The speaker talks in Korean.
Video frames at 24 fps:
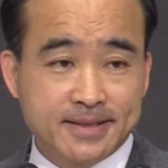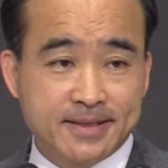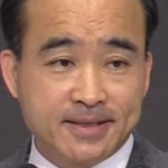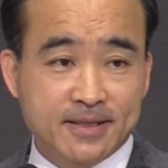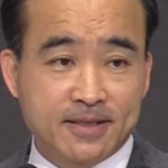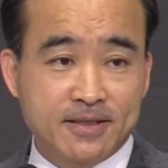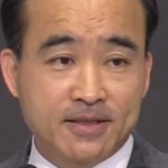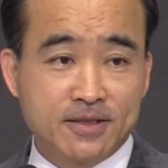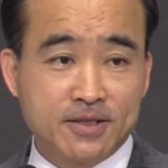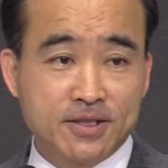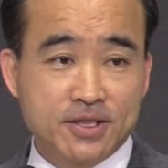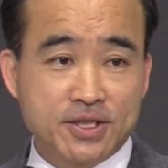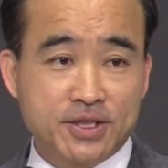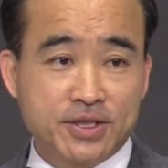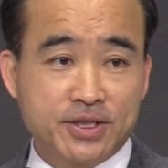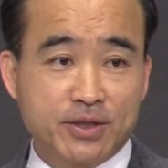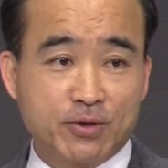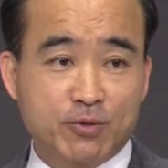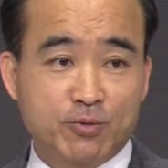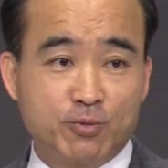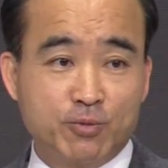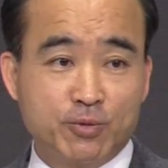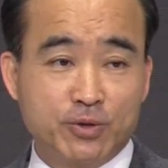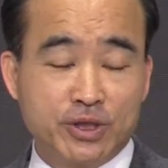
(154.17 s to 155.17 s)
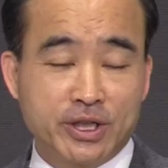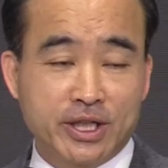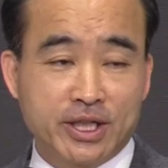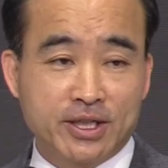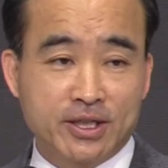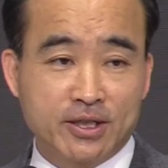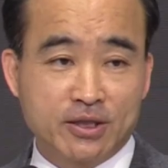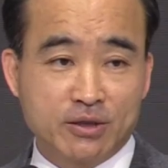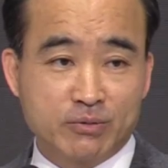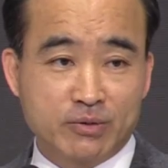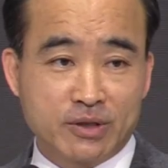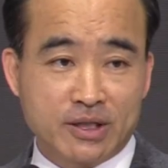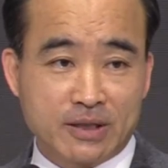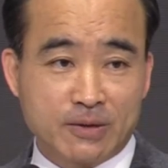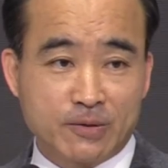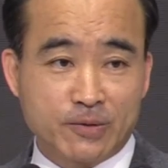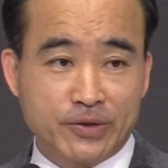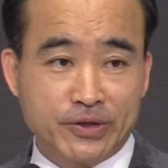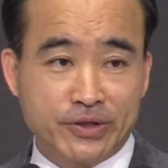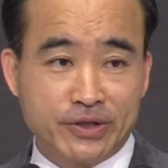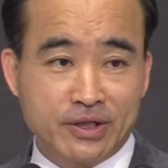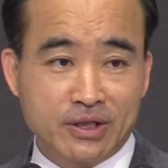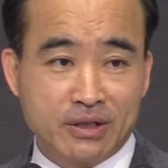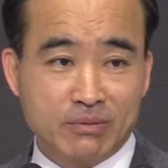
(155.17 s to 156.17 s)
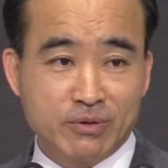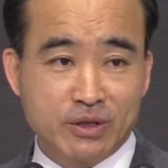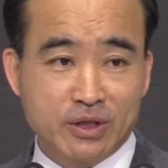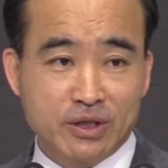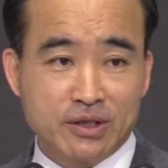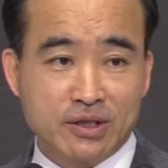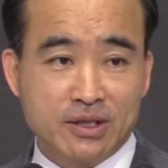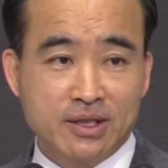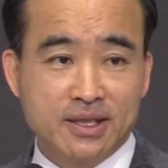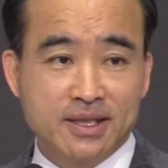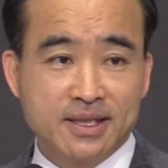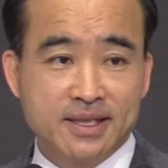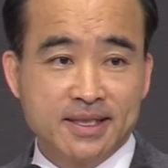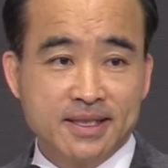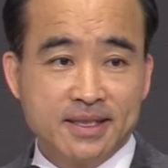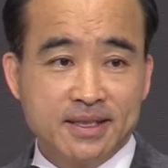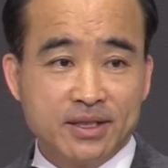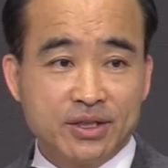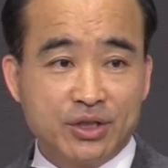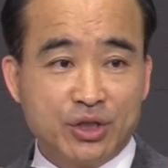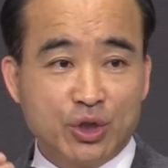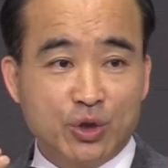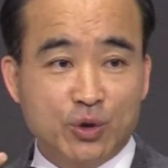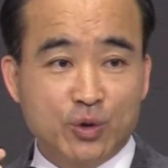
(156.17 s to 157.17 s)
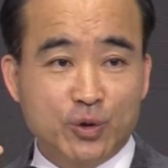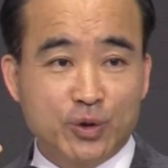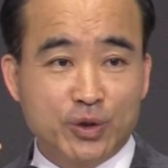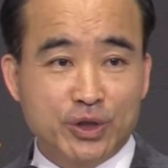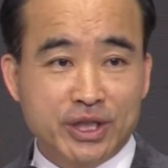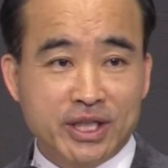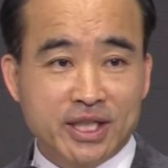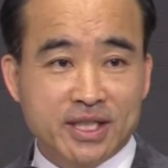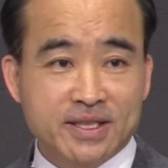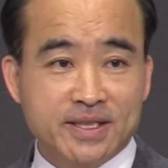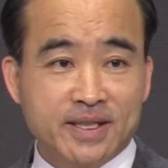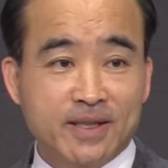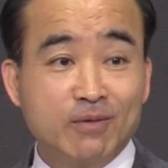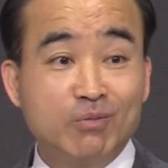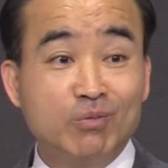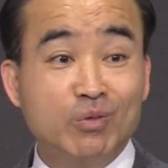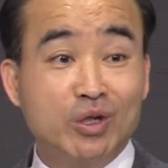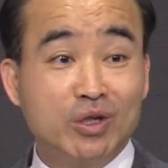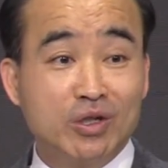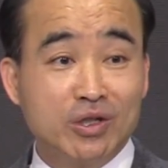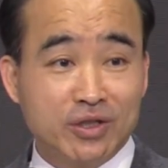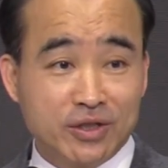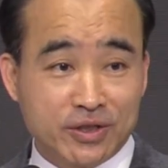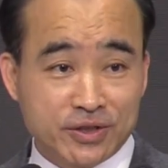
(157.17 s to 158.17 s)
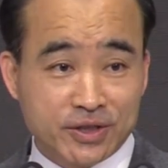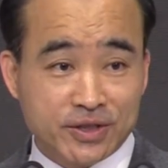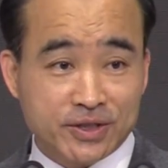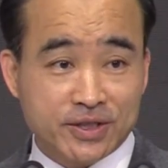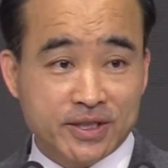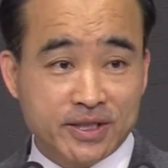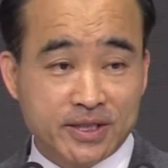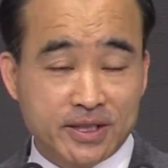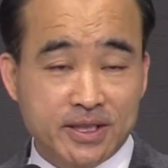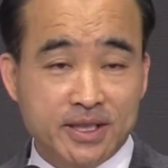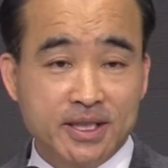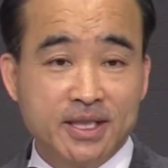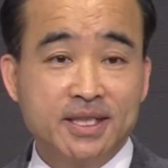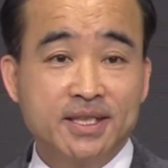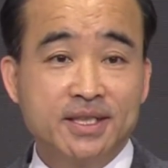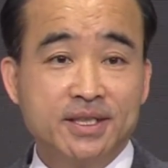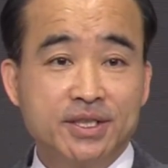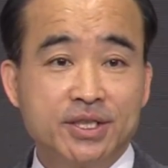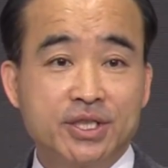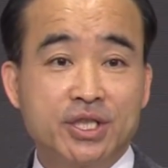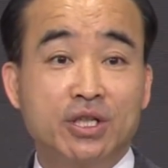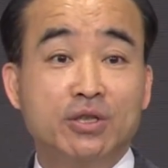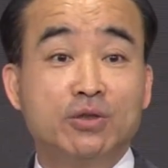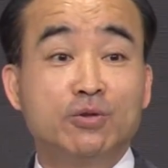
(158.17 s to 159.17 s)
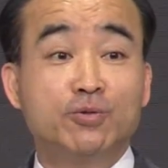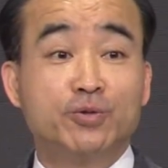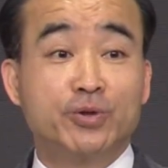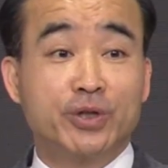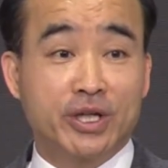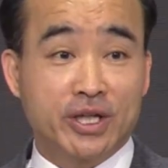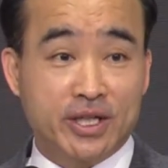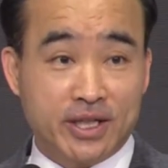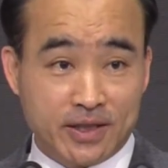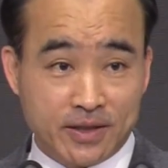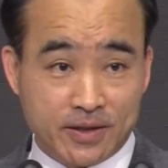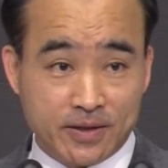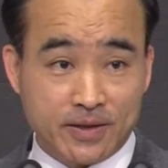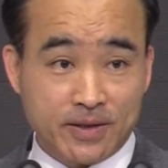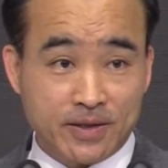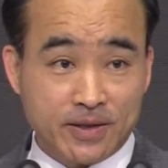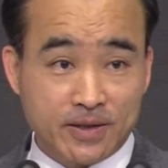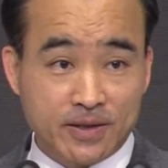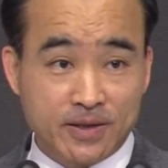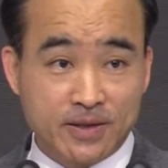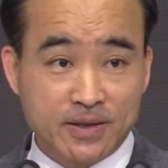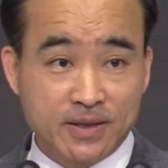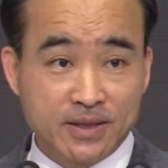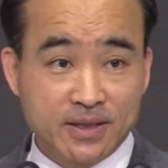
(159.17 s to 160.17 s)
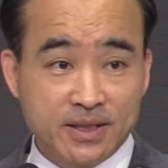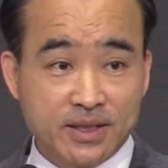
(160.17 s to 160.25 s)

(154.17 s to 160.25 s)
어떤 식의 구원의 개념을 갖고 있냐면 영혼의 생명을 얻어서 천국에 가는 것,